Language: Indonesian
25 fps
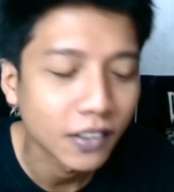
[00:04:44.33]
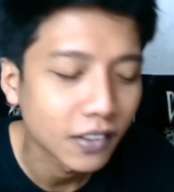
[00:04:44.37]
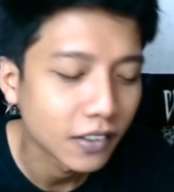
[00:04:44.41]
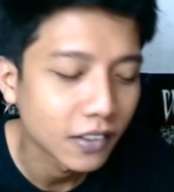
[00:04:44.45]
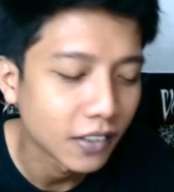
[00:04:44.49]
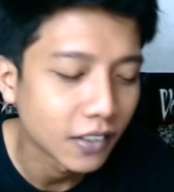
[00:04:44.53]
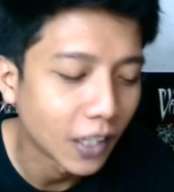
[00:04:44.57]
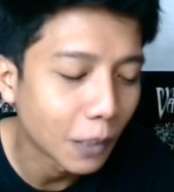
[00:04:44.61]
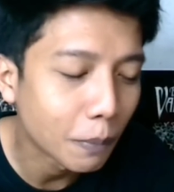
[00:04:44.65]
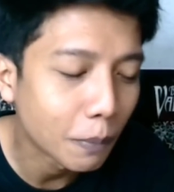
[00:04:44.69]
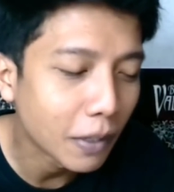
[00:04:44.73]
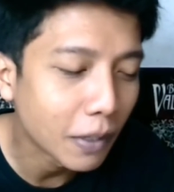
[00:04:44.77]

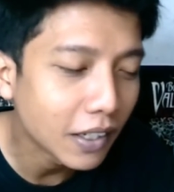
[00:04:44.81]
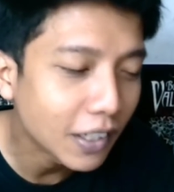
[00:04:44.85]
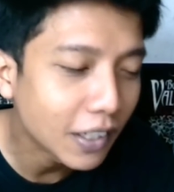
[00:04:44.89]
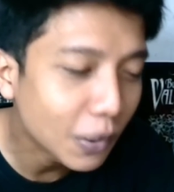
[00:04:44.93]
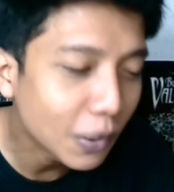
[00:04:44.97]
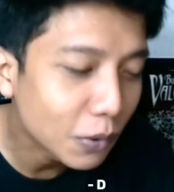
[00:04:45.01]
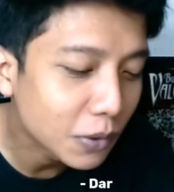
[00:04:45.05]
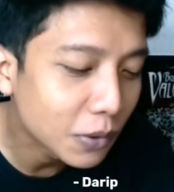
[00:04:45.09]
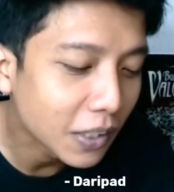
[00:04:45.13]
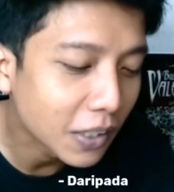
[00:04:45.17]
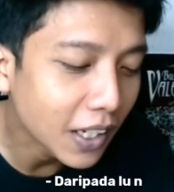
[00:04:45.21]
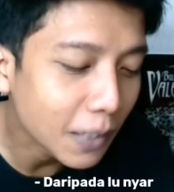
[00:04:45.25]

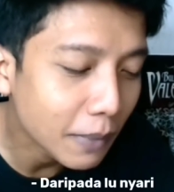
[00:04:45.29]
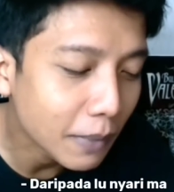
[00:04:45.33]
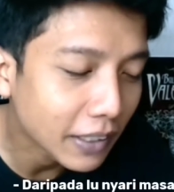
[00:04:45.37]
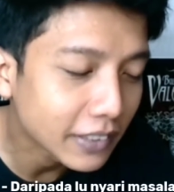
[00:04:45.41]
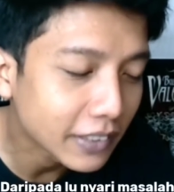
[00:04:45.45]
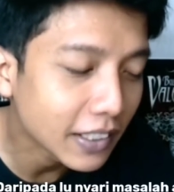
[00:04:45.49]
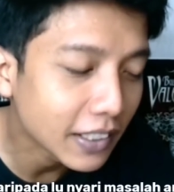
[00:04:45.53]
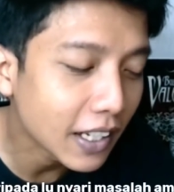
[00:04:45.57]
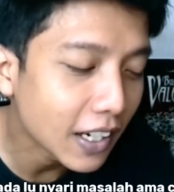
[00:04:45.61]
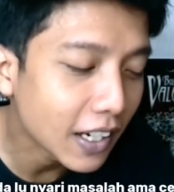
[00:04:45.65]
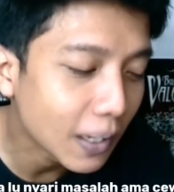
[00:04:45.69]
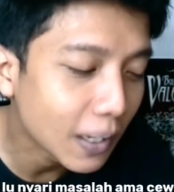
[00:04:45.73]
daripada lu nyari
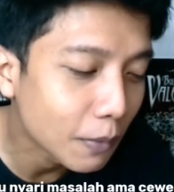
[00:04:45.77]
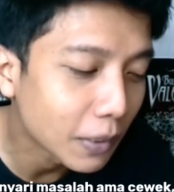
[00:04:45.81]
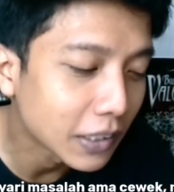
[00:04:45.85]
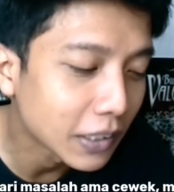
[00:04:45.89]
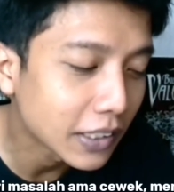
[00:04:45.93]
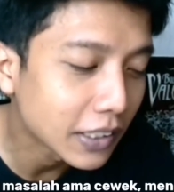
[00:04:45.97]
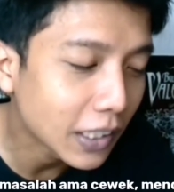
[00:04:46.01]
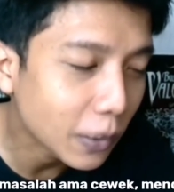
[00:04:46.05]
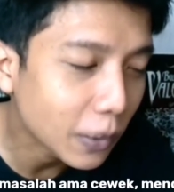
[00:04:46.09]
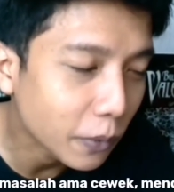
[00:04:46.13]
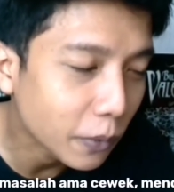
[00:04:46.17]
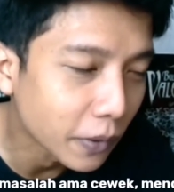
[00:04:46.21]
masalah
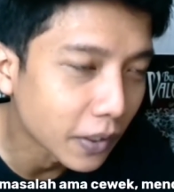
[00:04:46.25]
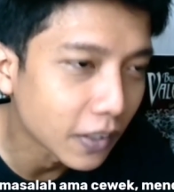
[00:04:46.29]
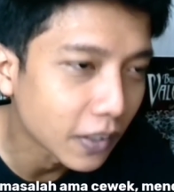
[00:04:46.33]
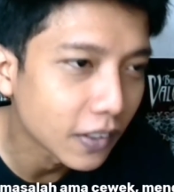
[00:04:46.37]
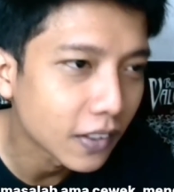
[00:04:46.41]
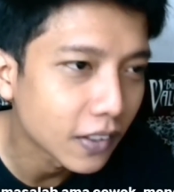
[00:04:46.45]
sama cewek